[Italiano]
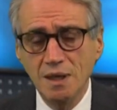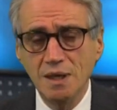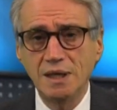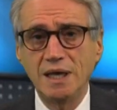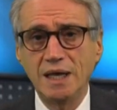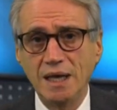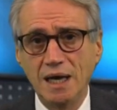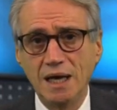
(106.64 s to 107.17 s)

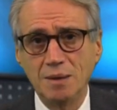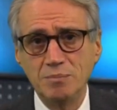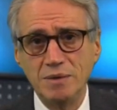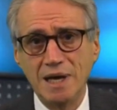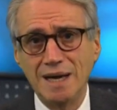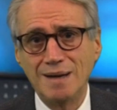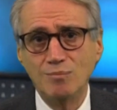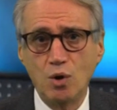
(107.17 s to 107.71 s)
che
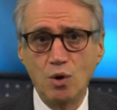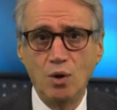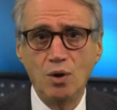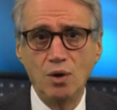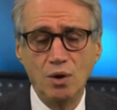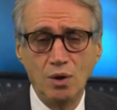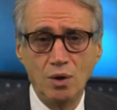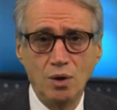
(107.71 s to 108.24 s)
abbiamo
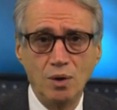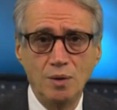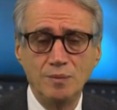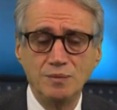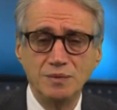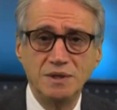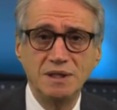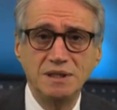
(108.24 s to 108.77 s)
eh,
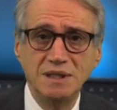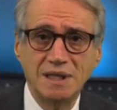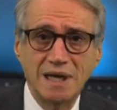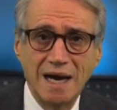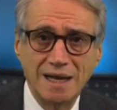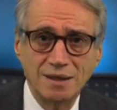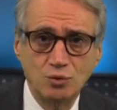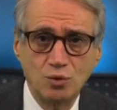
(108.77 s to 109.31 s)

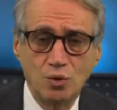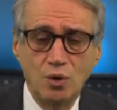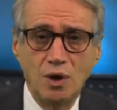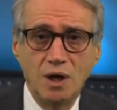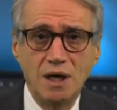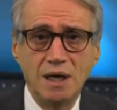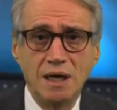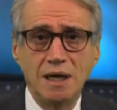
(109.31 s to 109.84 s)

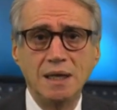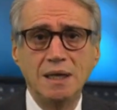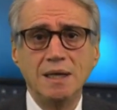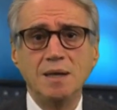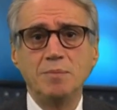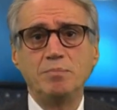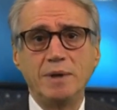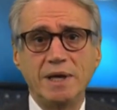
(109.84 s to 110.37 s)
dedicato eh,
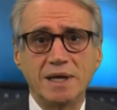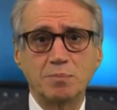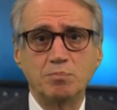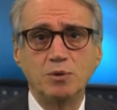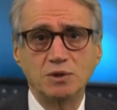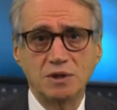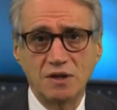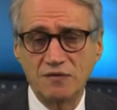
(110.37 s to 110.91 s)
per
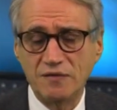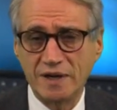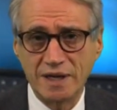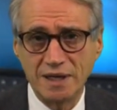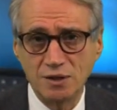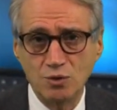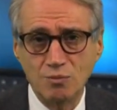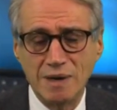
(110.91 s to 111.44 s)
poter
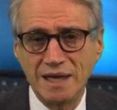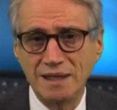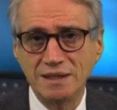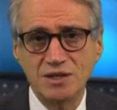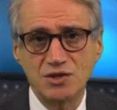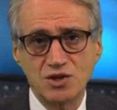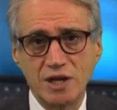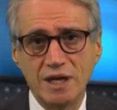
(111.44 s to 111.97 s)
fare le
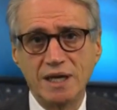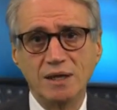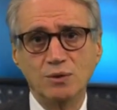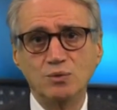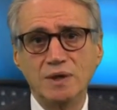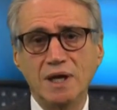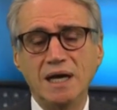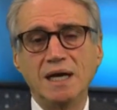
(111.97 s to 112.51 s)
domande. C'è
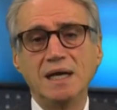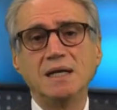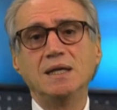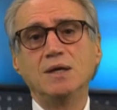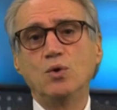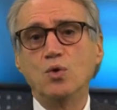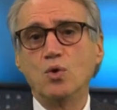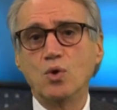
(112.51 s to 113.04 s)

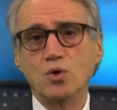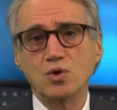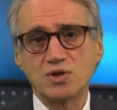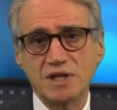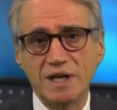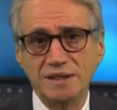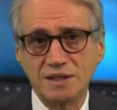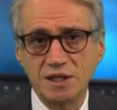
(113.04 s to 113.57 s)
un call
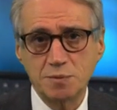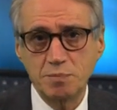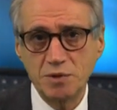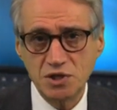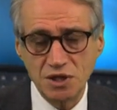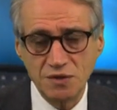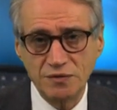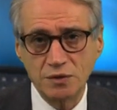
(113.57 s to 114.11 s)
center
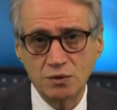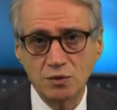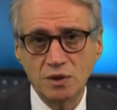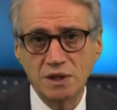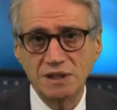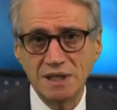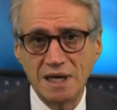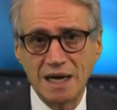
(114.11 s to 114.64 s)
specifico
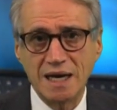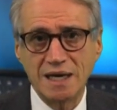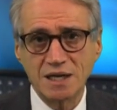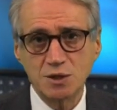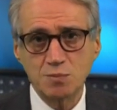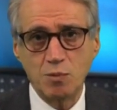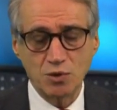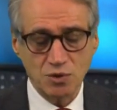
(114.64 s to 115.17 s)
che darà
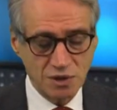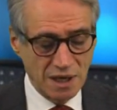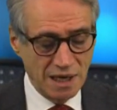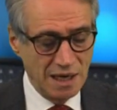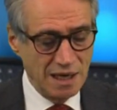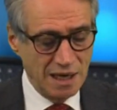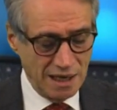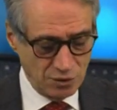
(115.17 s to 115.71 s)

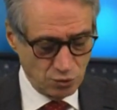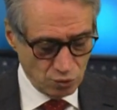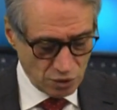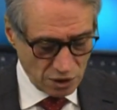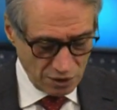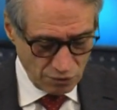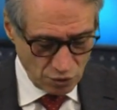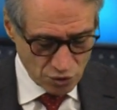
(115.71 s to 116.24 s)
risposta a
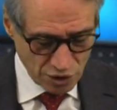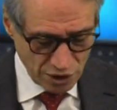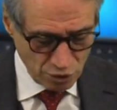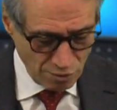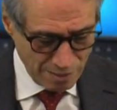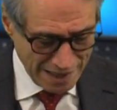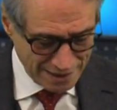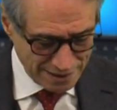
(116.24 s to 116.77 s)
tutte le vostre
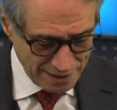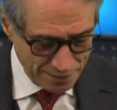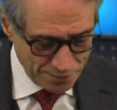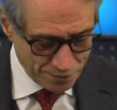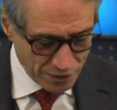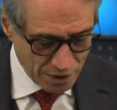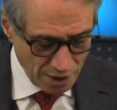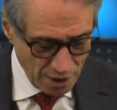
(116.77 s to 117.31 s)
domande.
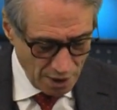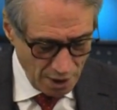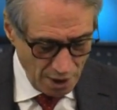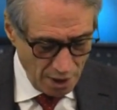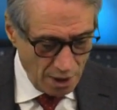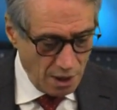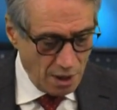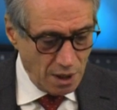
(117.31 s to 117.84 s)

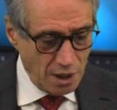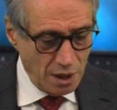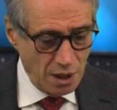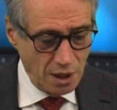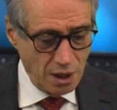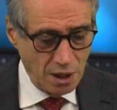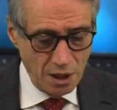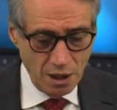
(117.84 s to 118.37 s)

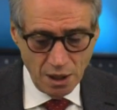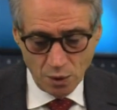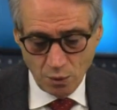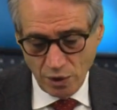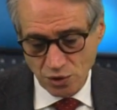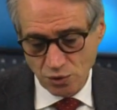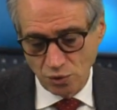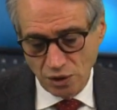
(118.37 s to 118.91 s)
Eh,
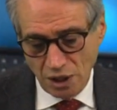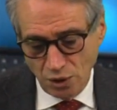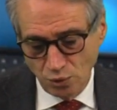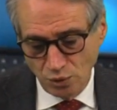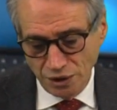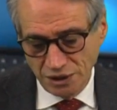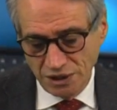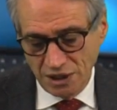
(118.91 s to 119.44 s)
questo dal
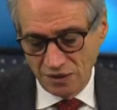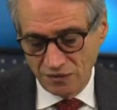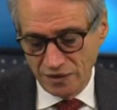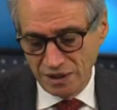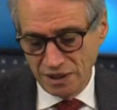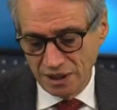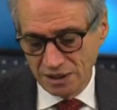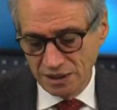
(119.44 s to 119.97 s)
lunedì al
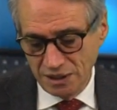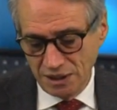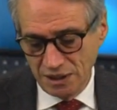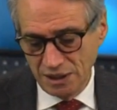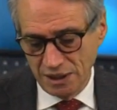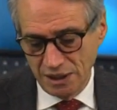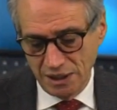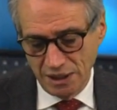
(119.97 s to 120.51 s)

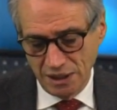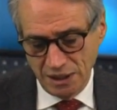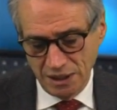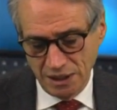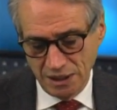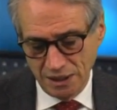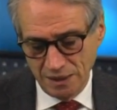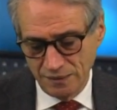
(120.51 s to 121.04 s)
venerdì,
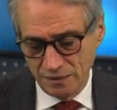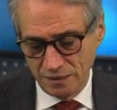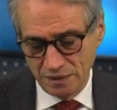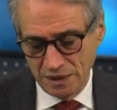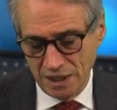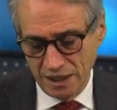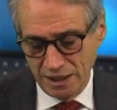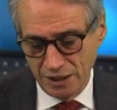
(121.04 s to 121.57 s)
eh,
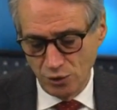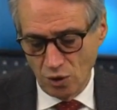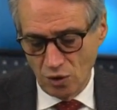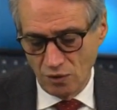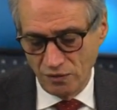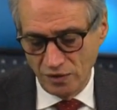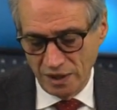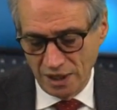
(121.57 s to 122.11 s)
dalle
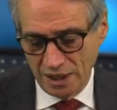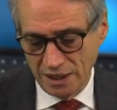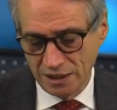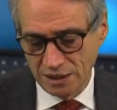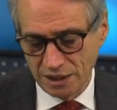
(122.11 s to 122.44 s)
9 alle